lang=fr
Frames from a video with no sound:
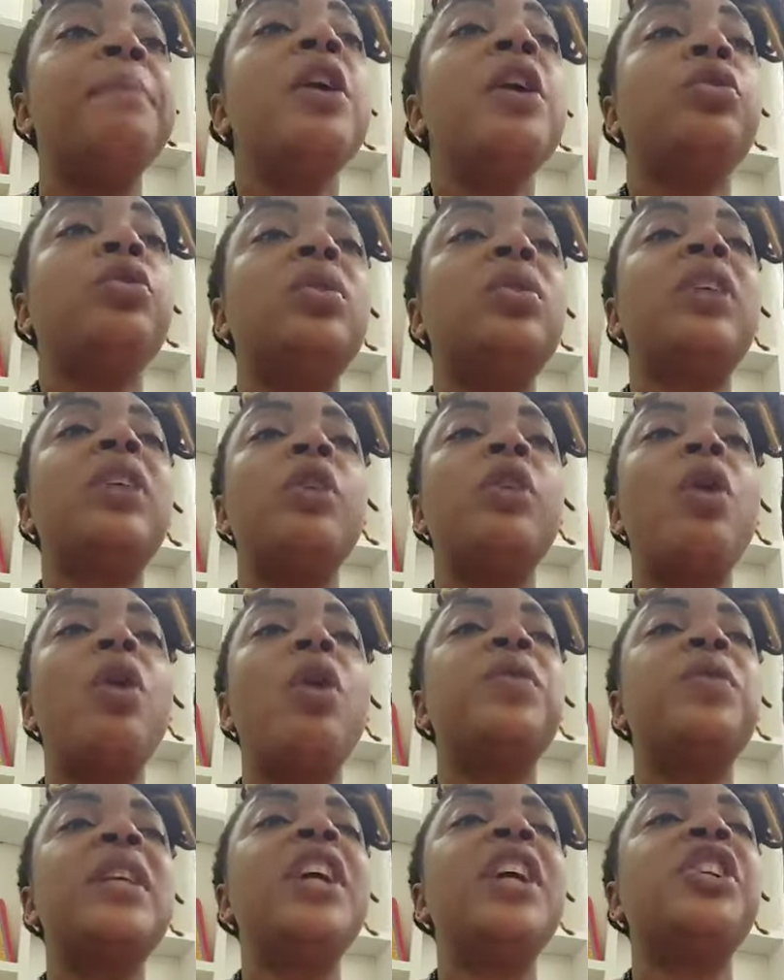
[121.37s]
tout endroit où
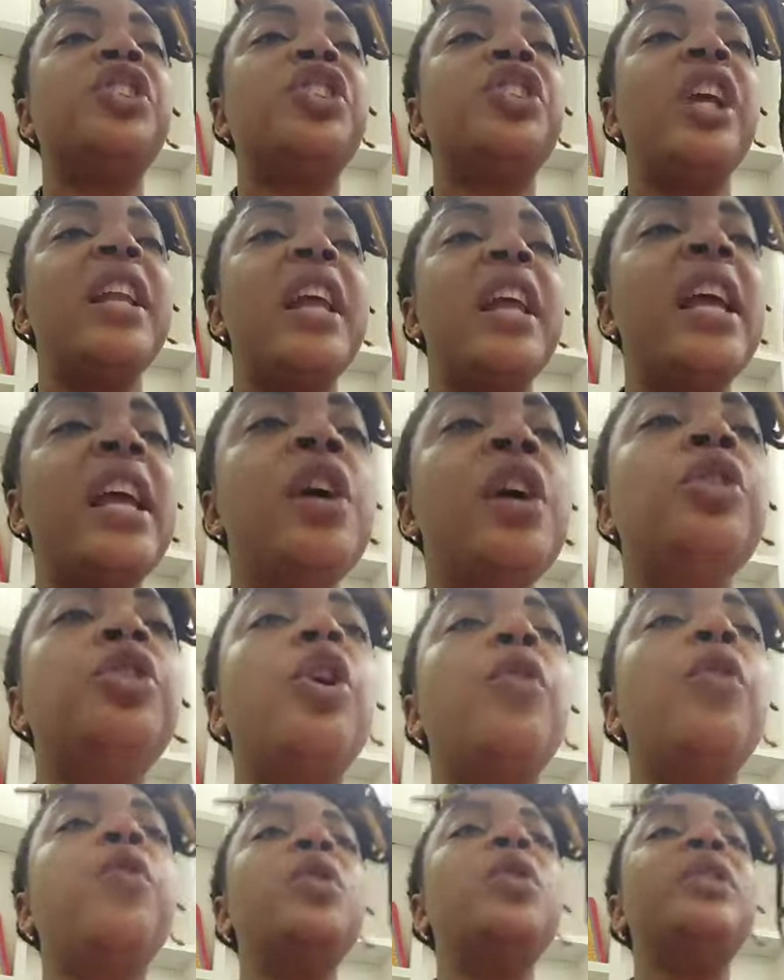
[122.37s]
vous a enchaîné, je
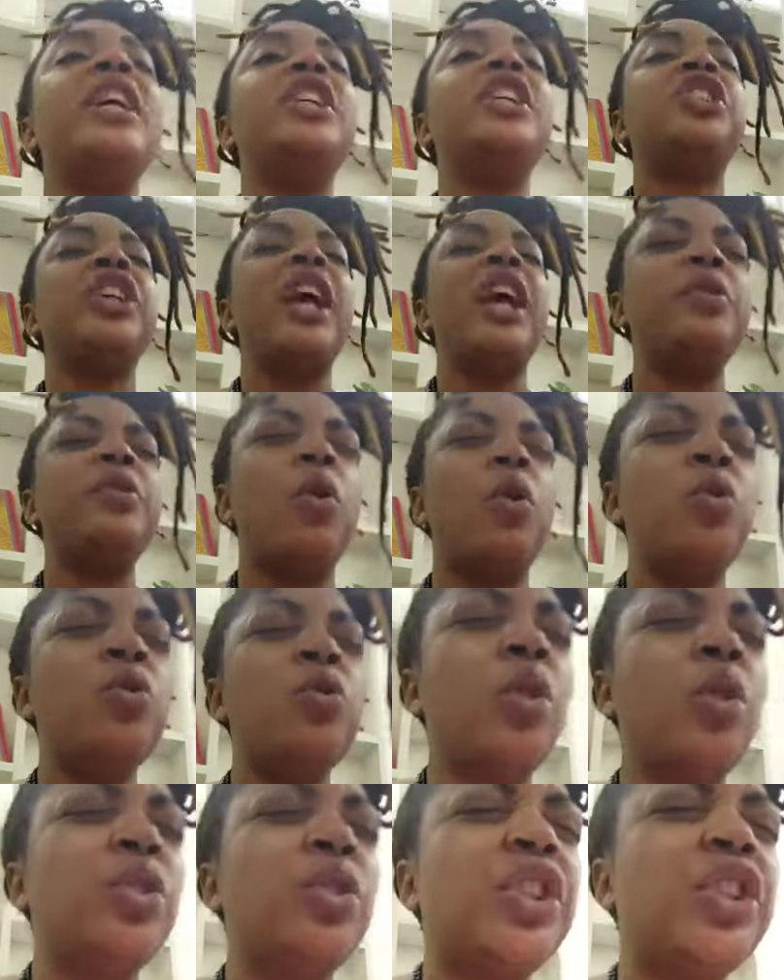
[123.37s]
vous déchaîne au
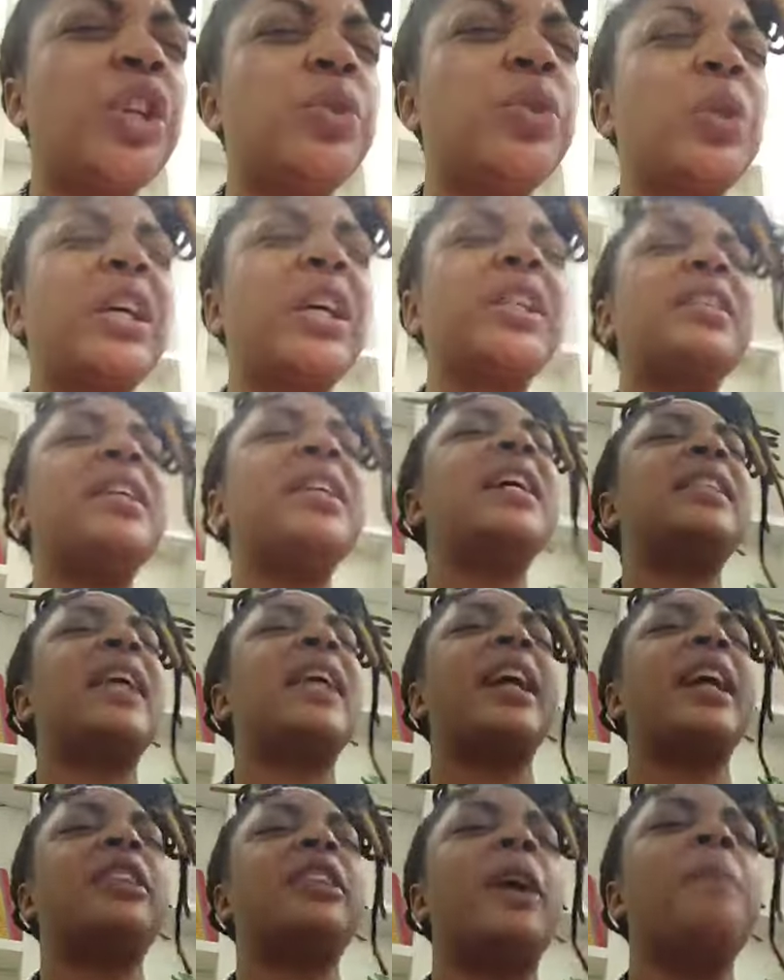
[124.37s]
nom de Jésus-Christ de
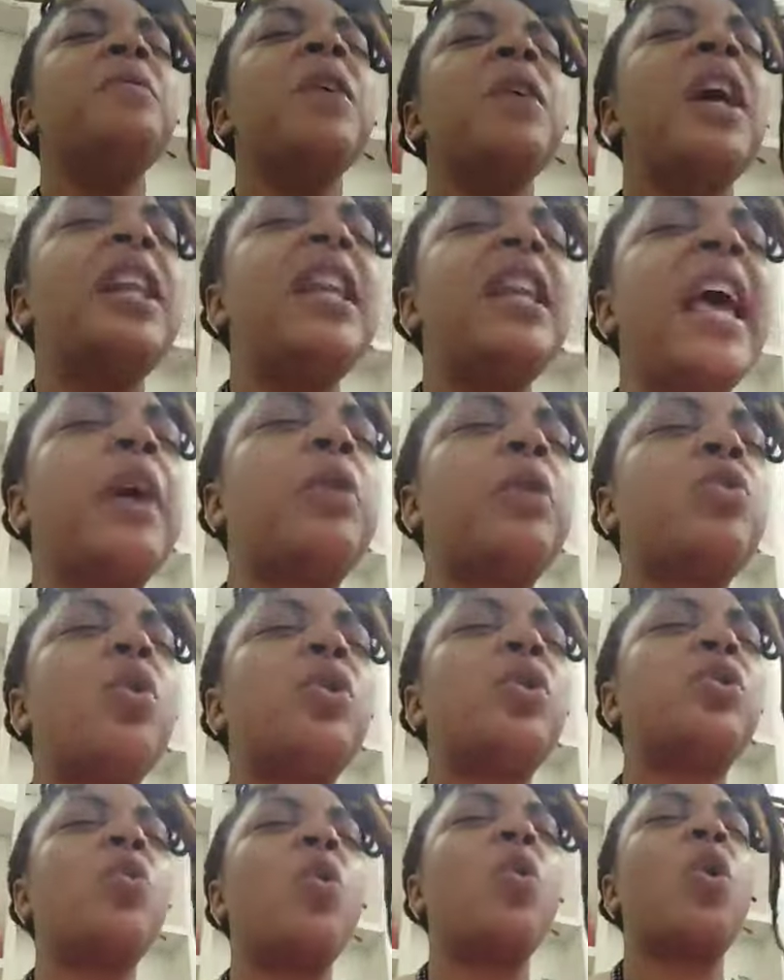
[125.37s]
Nazareth. Les crosso